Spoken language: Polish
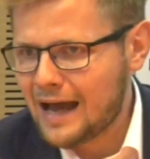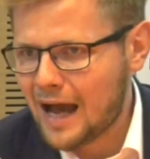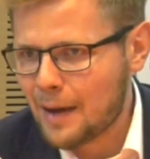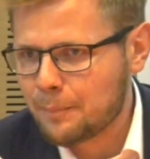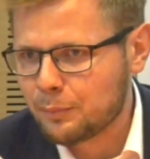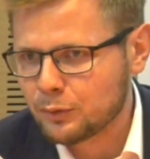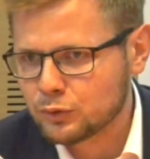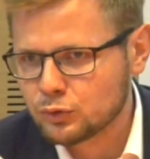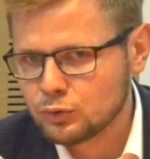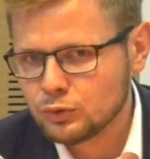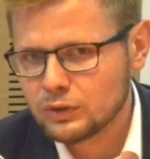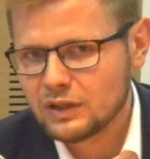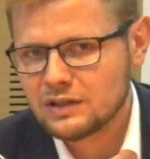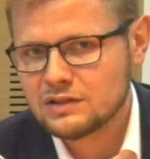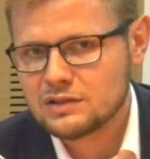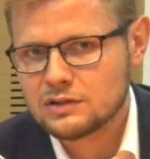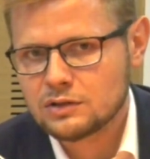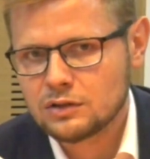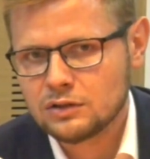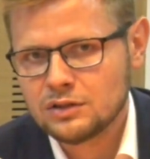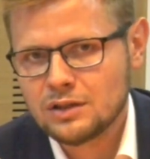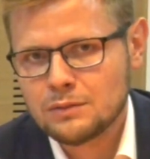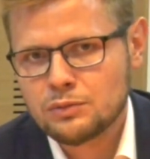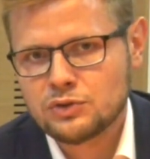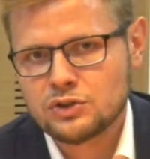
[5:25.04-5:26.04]
A po drugiej
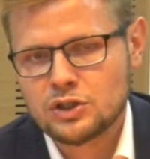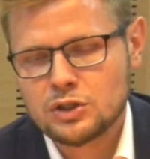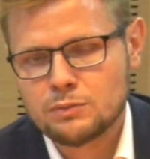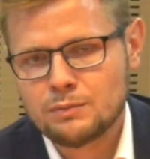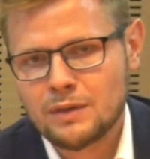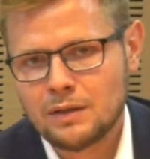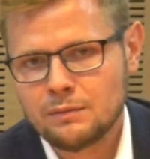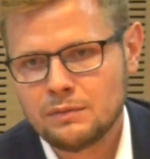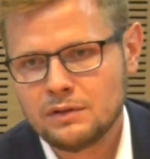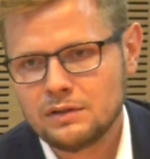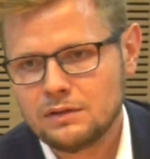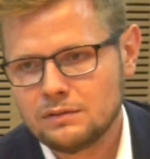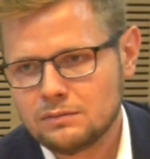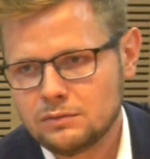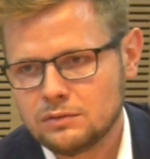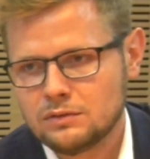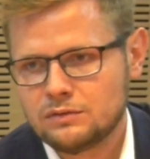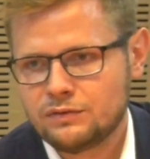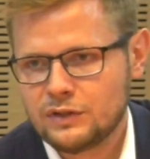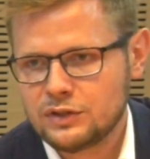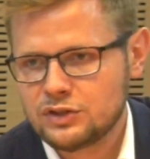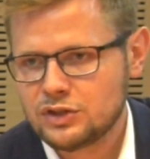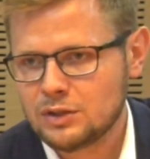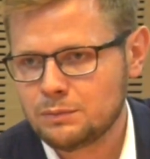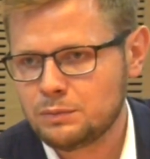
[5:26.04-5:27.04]
stronie przecież mamy
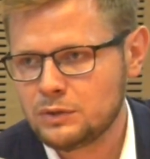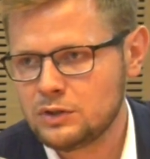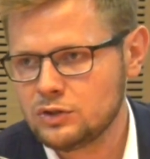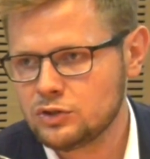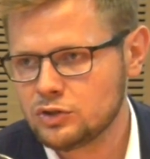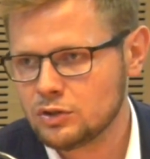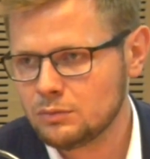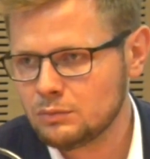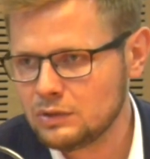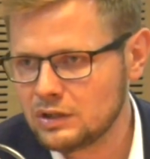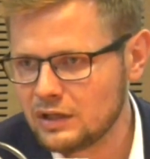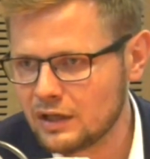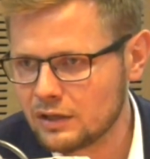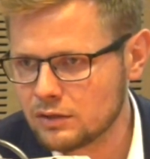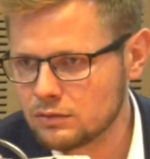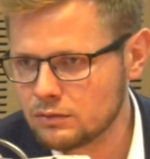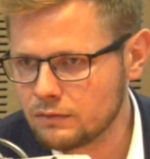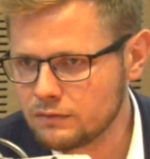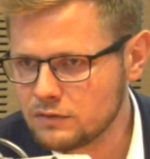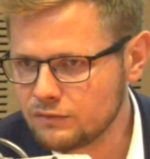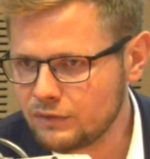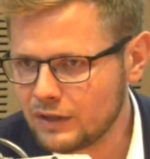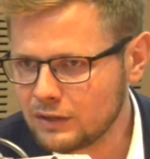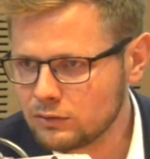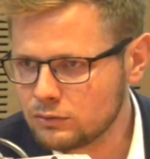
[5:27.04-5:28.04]
250 no,
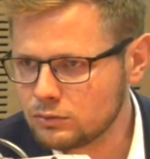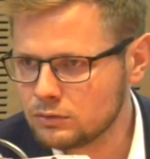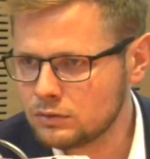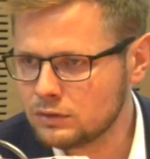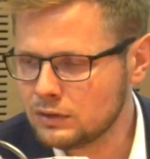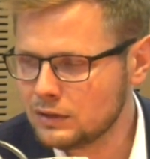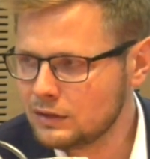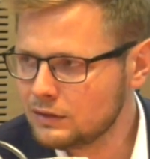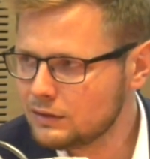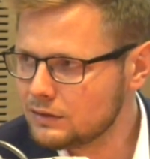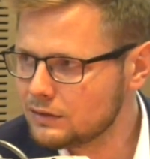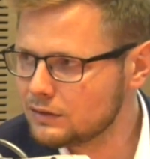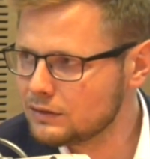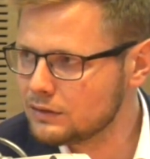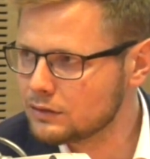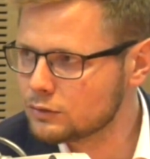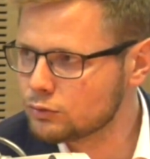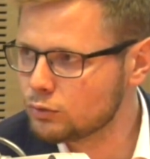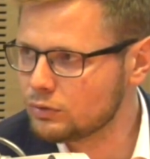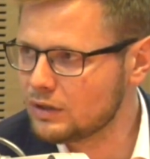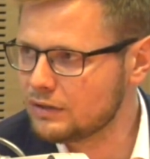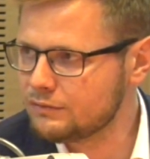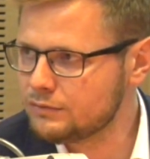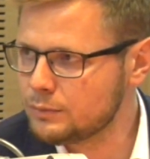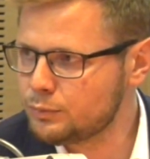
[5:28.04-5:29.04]
miliardów z VAT-u, e,
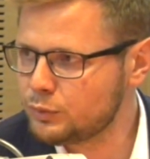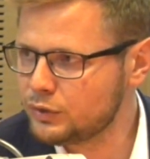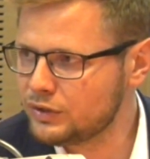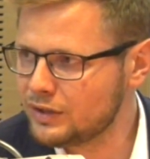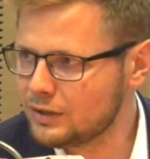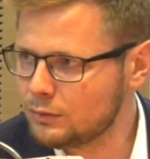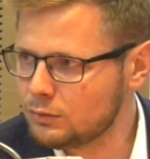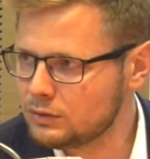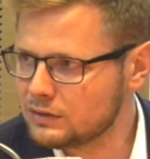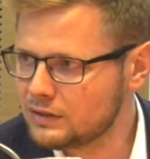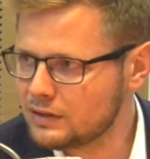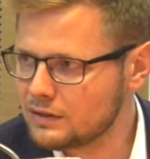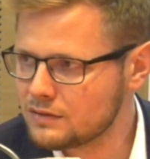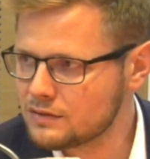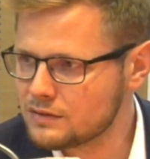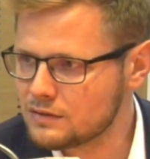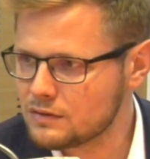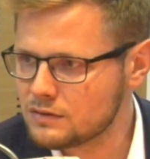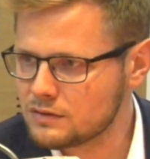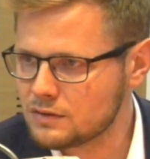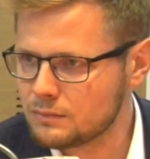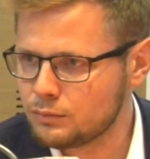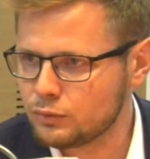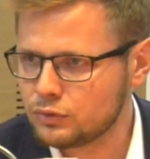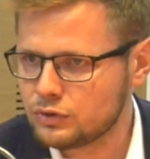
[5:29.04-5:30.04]
które wypłynęły tak,
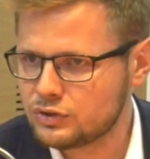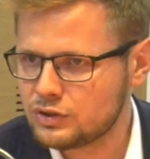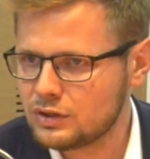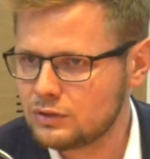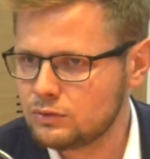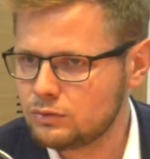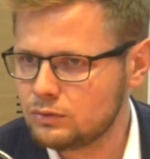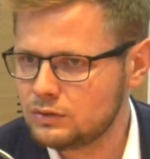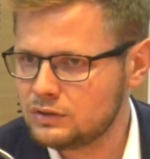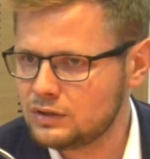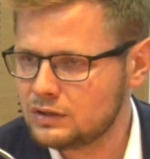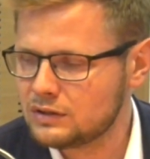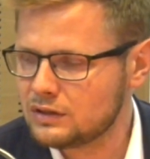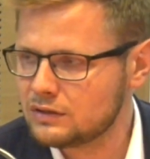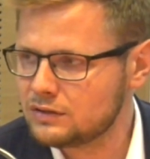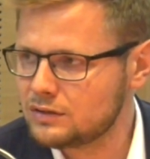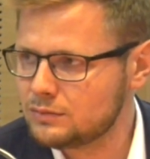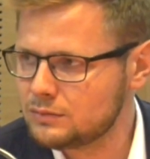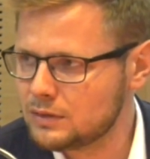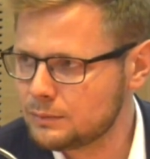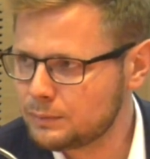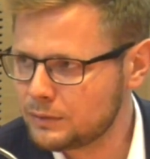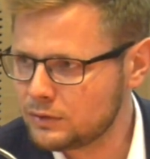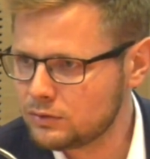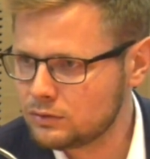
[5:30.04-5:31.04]
z, z, budżetu i nikt nad
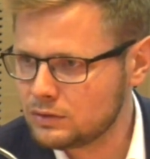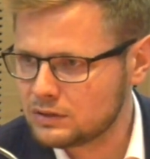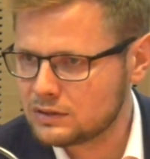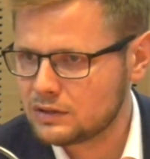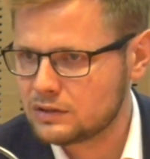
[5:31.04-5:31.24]
tym nie panuje.